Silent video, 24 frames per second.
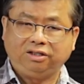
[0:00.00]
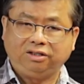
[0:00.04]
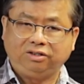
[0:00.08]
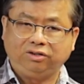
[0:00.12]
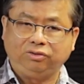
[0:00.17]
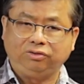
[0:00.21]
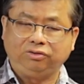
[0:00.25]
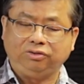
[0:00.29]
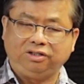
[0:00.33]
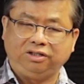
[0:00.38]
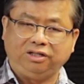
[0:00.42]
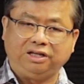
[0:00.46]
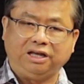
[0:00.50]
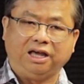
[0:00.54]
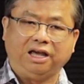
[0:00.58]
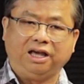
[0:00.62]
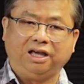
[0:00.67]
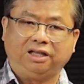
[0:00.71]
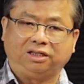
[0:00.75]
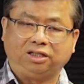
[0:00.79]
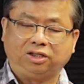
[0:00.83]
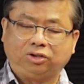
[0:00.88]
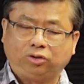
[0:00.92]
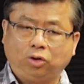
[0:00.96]
有
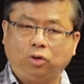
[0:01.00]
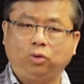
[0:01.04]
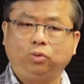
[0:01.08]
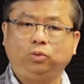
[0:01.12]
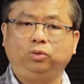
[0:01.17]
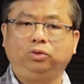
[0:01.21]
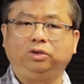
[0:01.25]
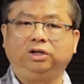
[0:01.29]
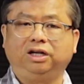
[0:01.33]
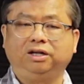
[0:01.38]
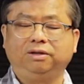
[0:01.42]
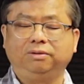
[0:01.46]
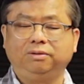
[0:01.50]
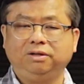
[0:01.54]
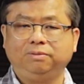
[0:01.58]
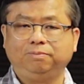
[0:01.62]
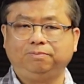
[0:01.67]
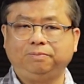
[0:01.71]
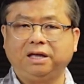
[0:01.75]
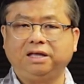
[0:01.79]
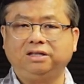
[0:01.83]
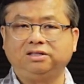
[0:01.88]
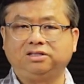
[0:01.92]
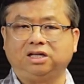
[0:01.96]
野的动物呢，
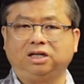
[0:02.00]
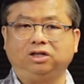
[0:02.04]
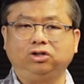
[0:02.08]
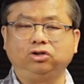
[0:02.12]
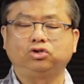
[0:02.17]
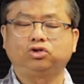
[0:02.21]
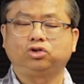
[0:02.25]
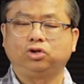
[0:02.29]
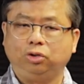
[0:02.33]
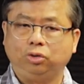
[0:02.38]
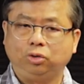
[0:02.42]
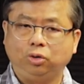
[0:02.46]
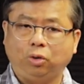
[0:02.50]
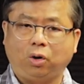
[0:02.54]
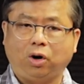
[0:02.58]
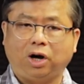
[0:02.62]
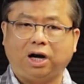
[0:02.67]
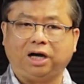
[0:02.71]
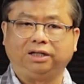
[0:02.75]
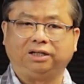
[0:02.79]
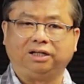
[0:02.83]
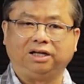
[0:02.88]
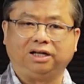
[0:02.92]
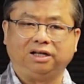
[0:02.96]
变成纯
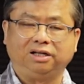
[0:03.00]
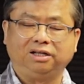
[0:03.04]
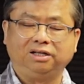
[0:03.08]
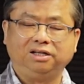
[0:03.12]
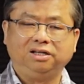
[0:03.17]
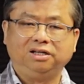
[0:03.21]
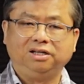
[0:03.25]
化的，